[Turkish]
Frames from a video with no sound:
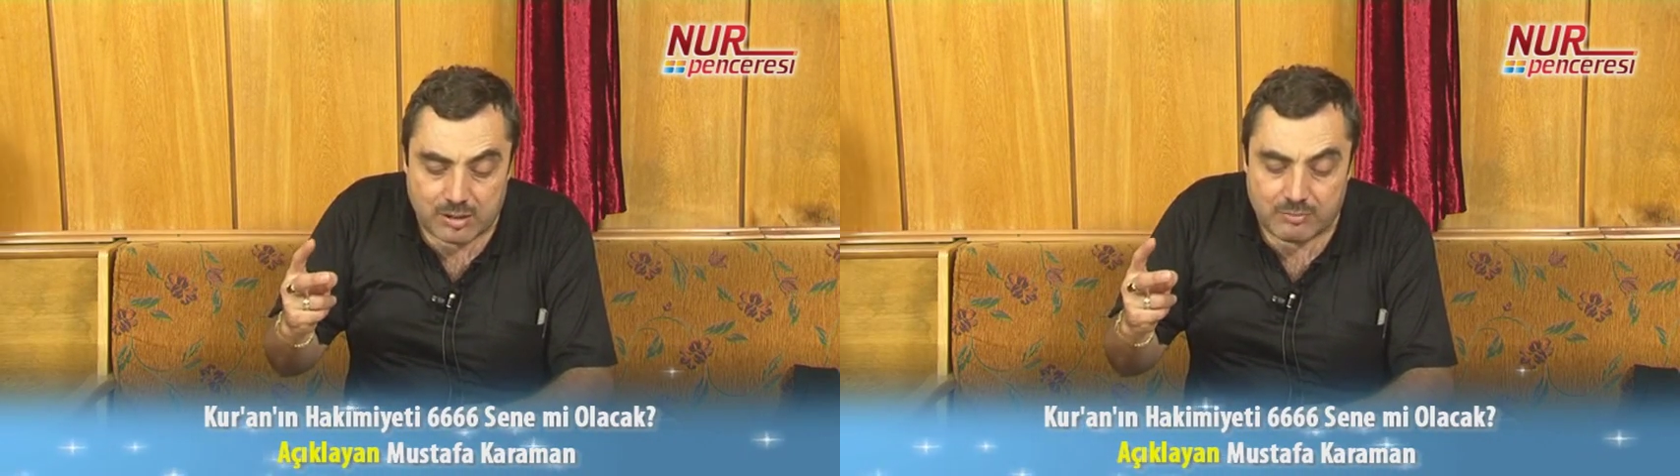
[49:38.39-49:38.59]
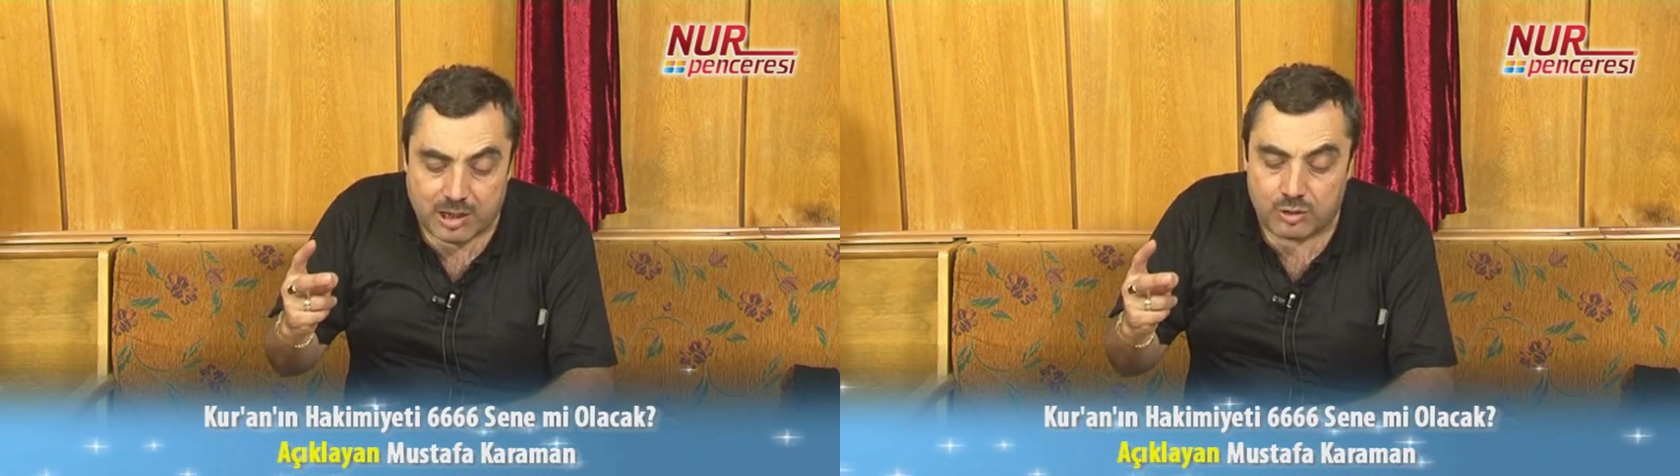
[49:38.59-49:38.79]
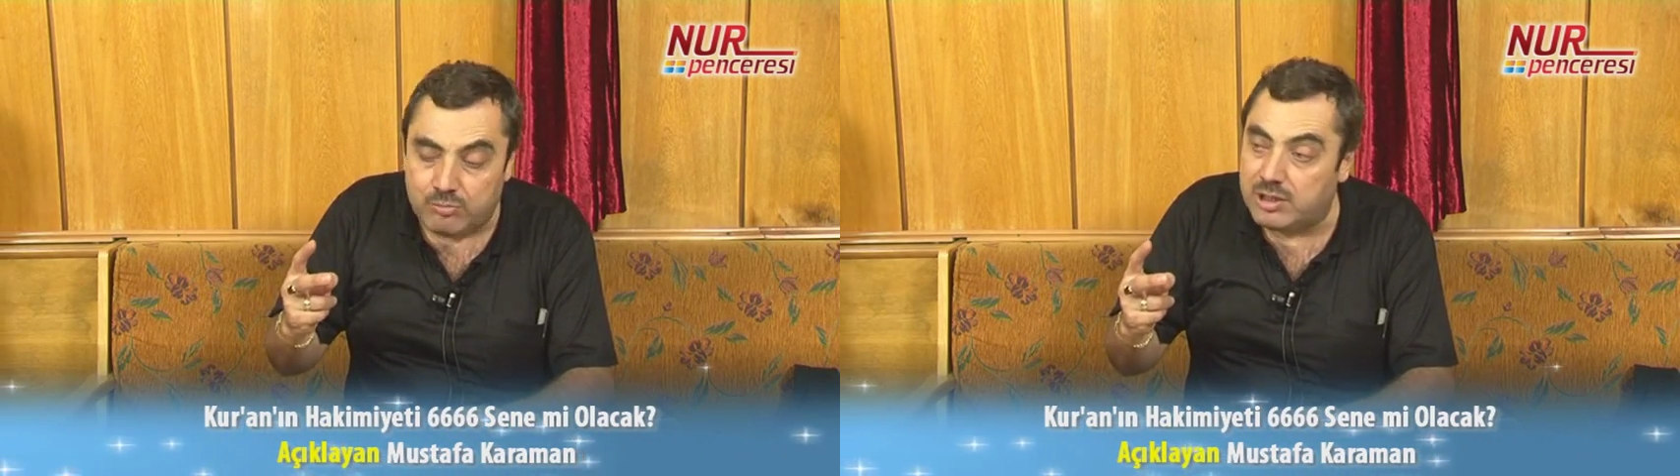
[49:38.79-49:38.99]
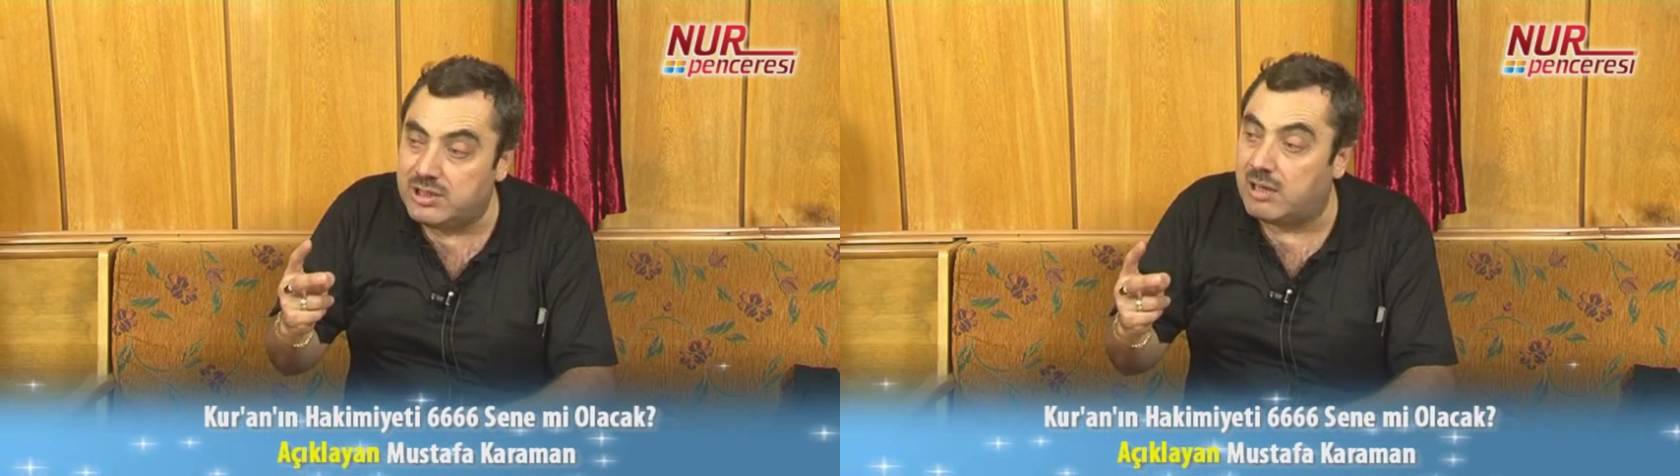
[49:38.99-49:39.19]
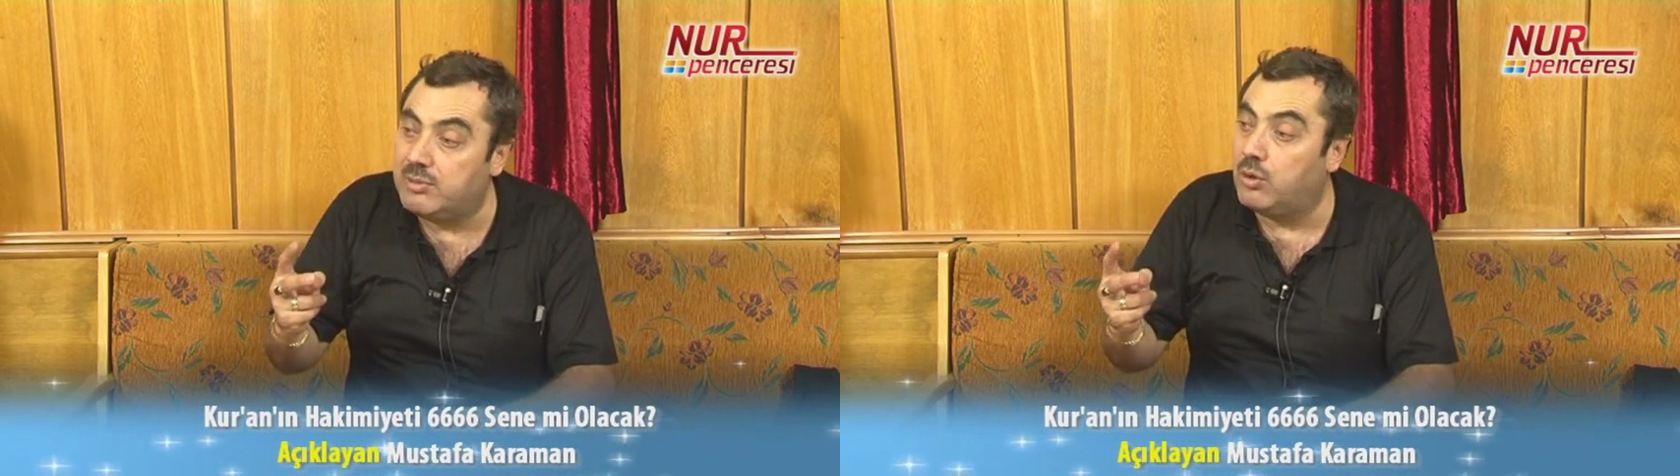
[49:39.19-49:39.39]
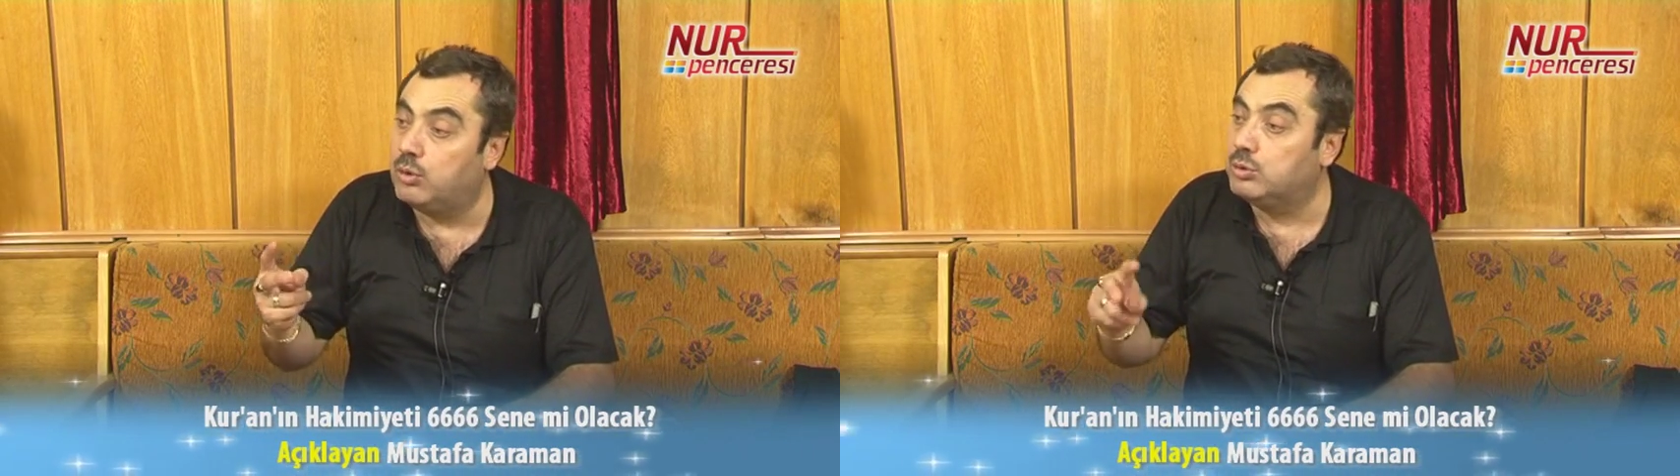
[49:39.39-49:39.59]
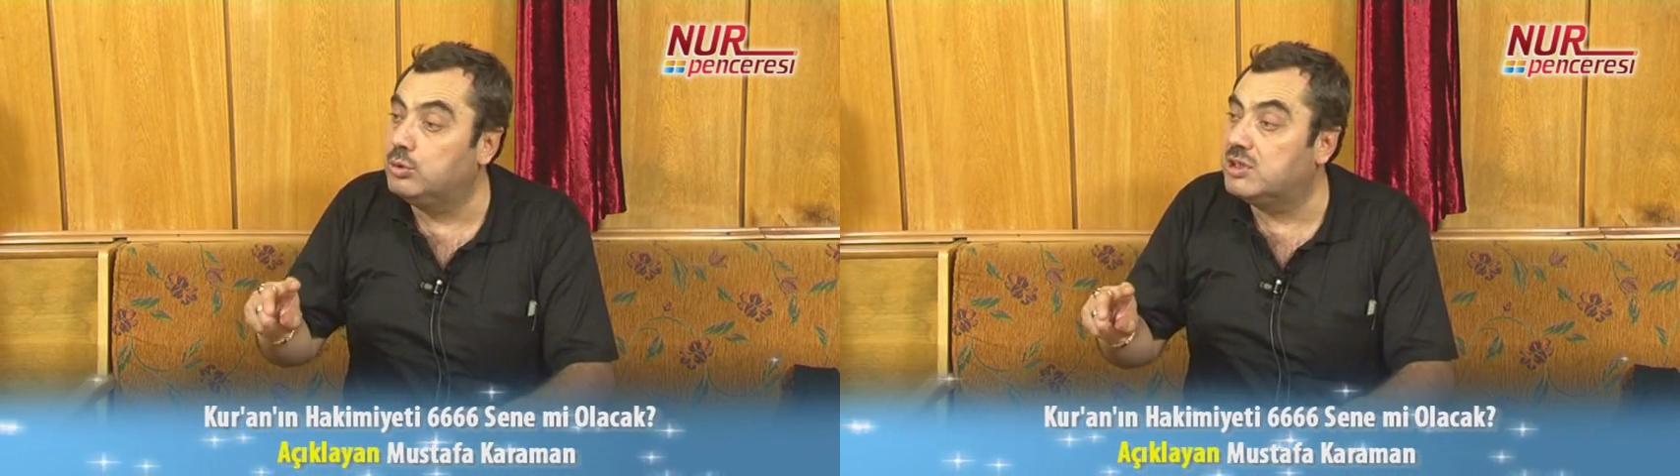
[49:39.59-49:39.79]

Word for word: olan malum eyyam ile olduğu